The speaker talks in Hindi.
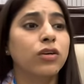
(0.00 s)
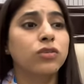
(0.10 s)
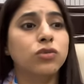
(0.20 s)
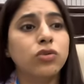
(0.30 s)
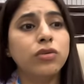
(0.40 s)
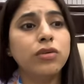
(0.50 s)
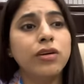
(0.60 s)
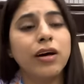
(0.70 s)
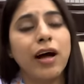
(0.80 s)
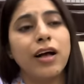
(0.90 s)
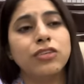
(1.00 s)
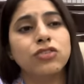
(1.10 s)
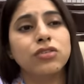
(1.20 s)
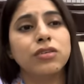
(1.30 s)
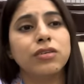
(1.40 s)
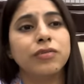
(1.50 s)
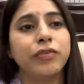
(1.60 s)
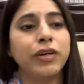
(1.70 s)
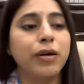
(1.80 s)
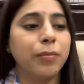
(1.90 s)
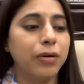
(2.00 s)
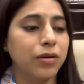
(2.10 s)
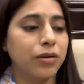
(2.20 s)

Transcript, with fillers: तो so, आज फिर अब